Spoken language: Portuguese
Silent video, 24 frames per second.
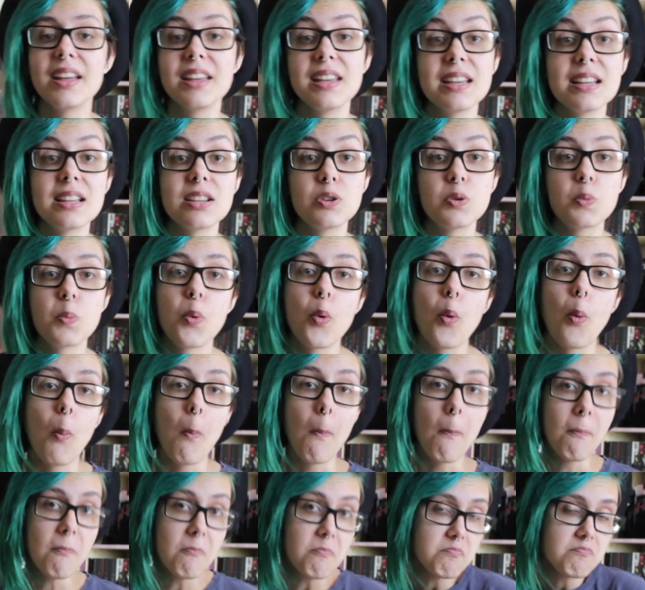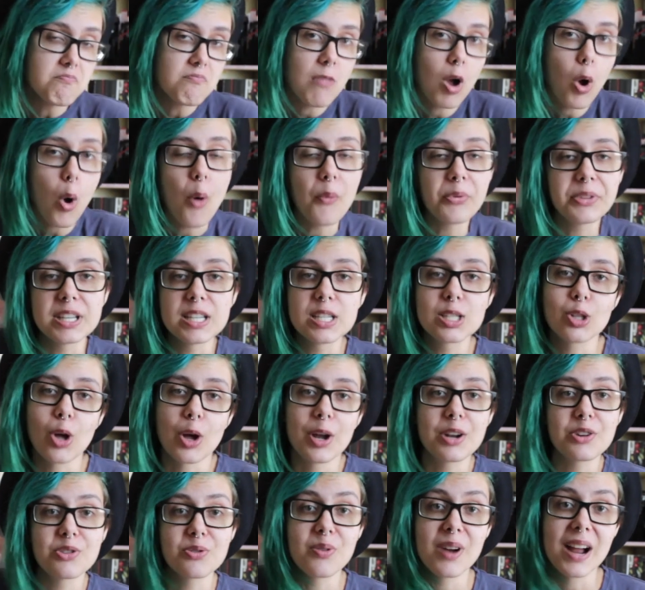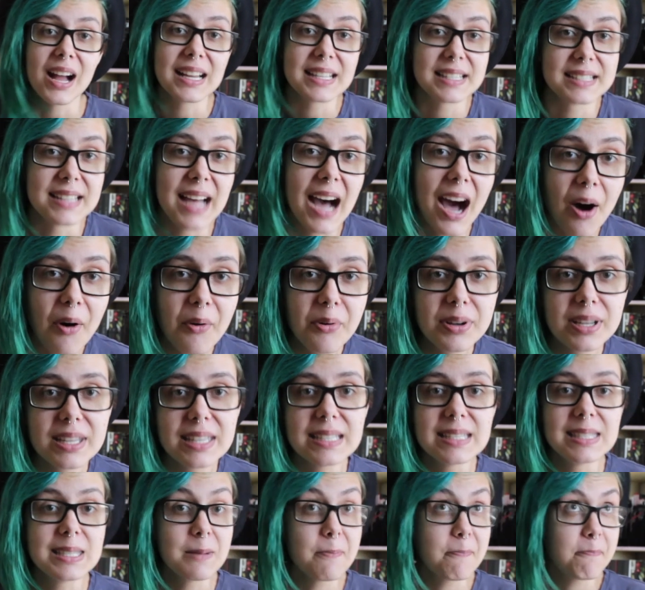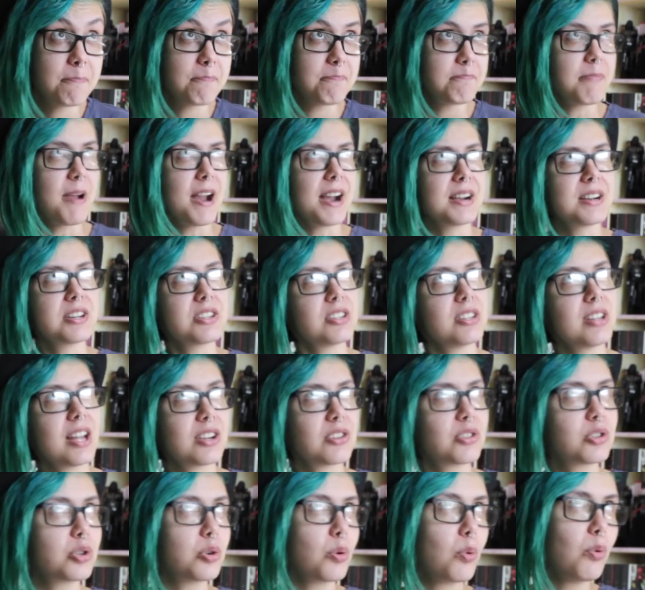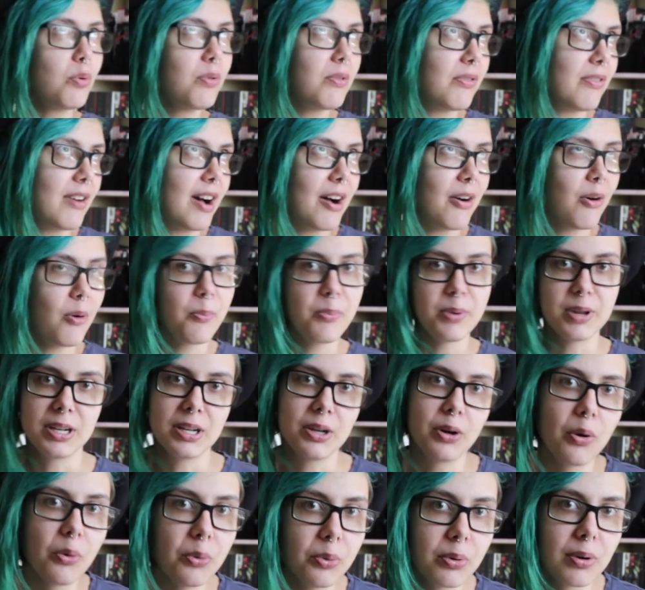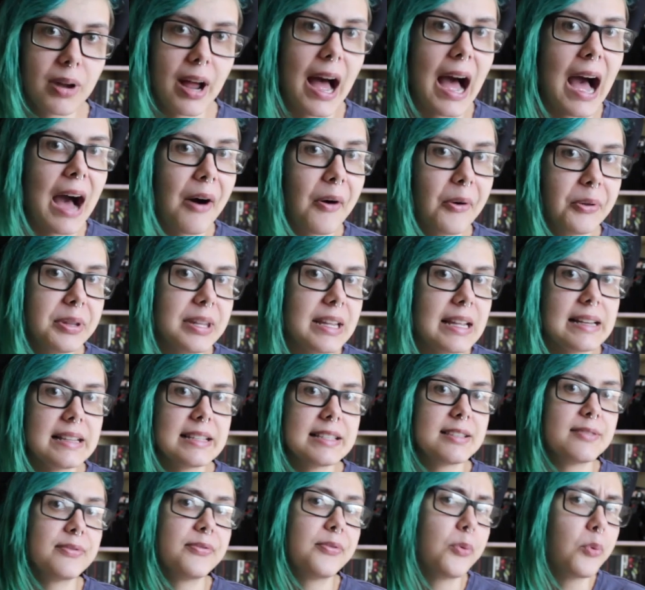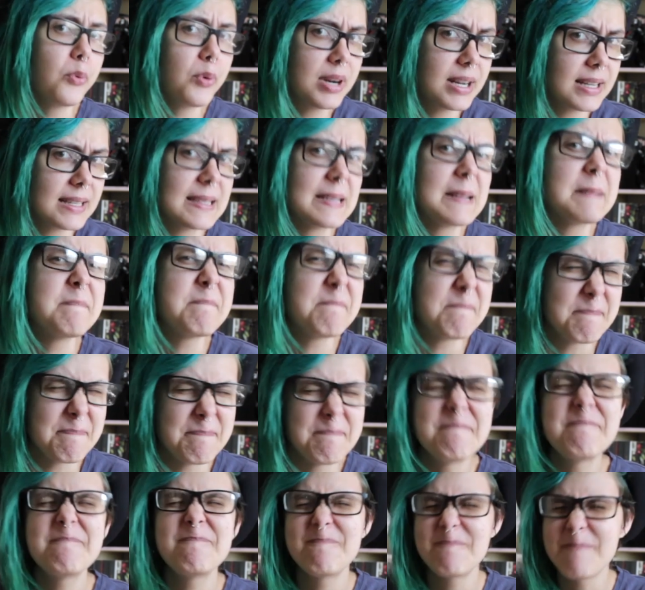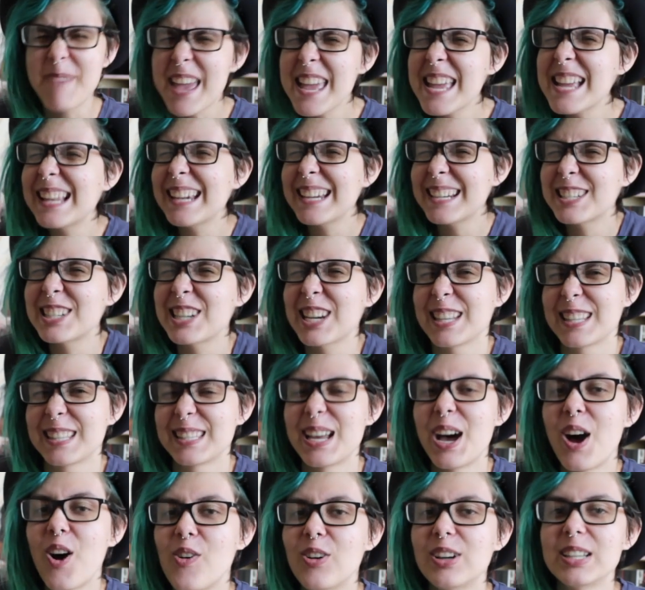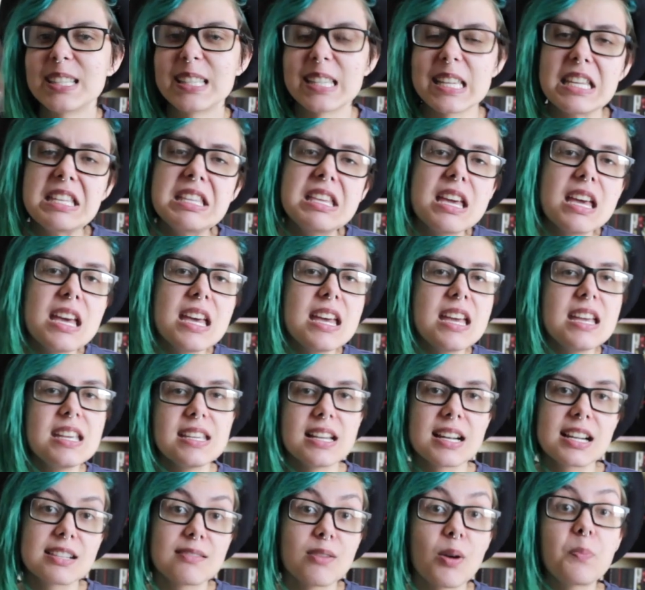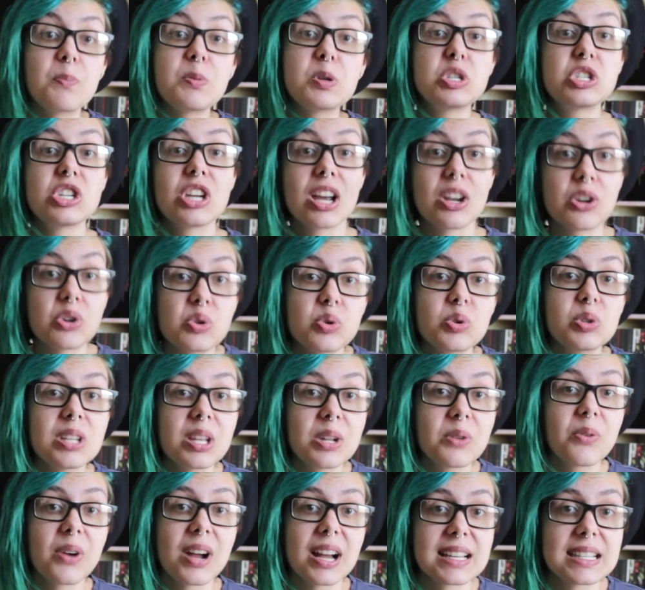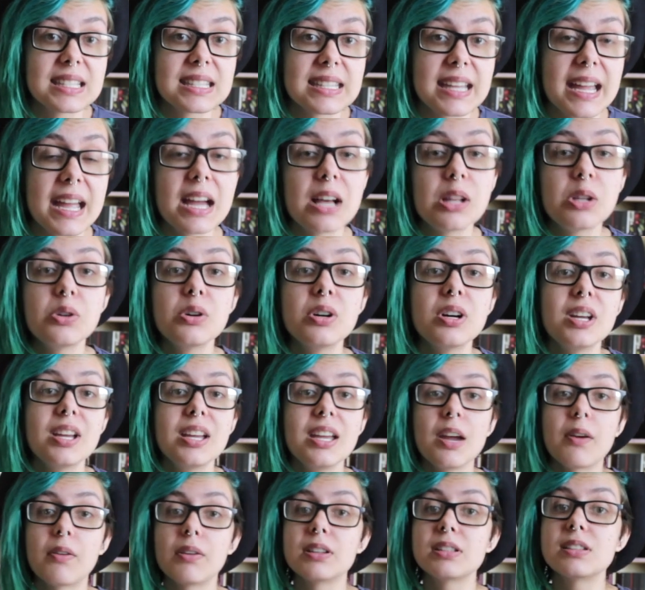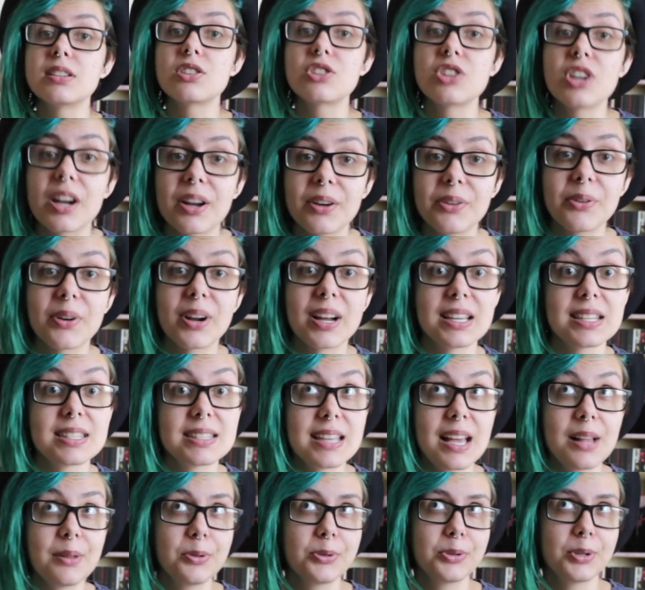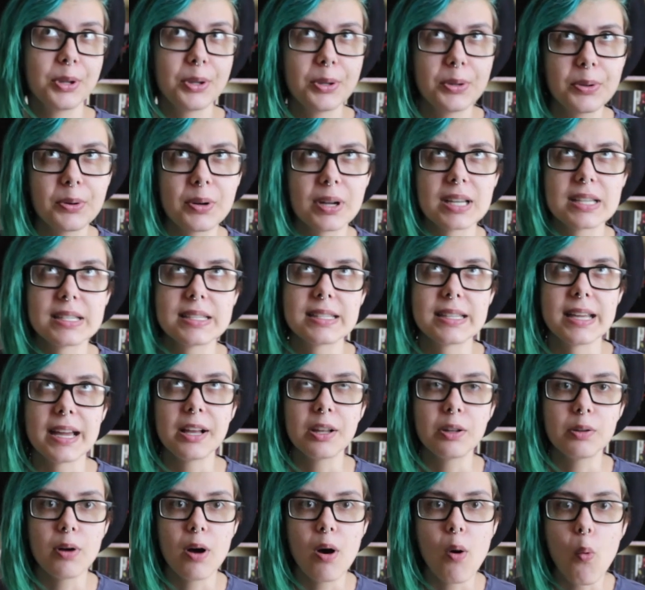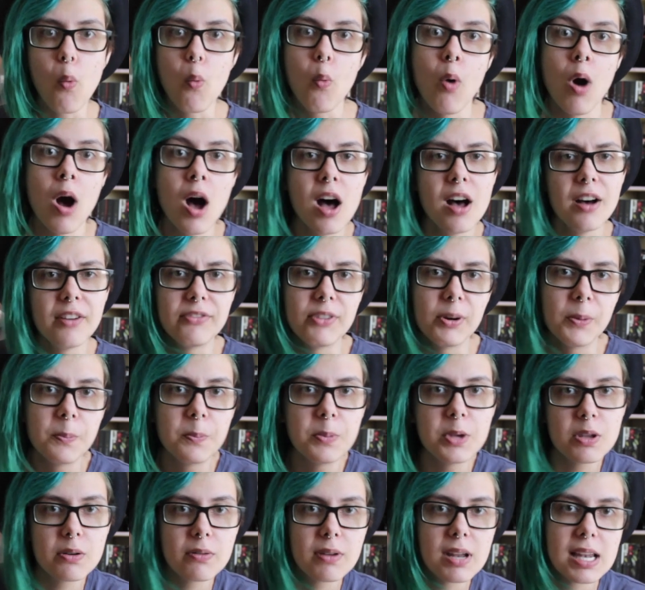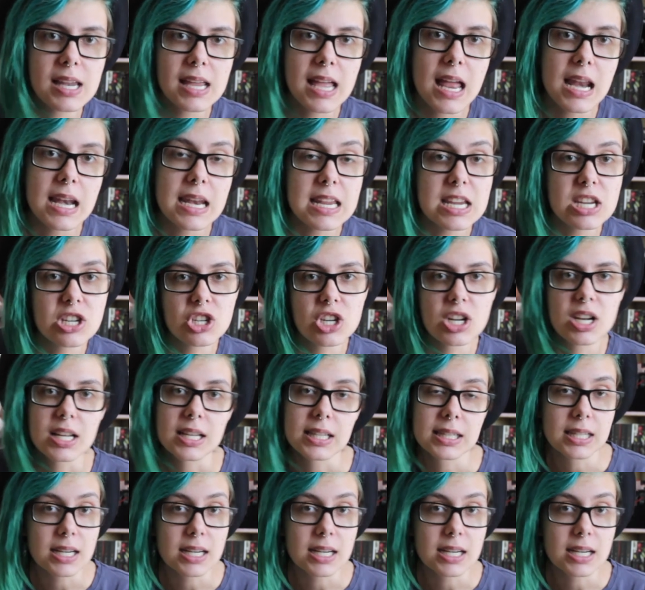e, tipo, conta a história de um casal que se perde na chuva, o pneu do carro deles fura, assim, bem clichêzão, assim. E eles vão pedir ajuda num castelo, e quando eles chegam no castelo, o dono do castelo é um vampiro alienígena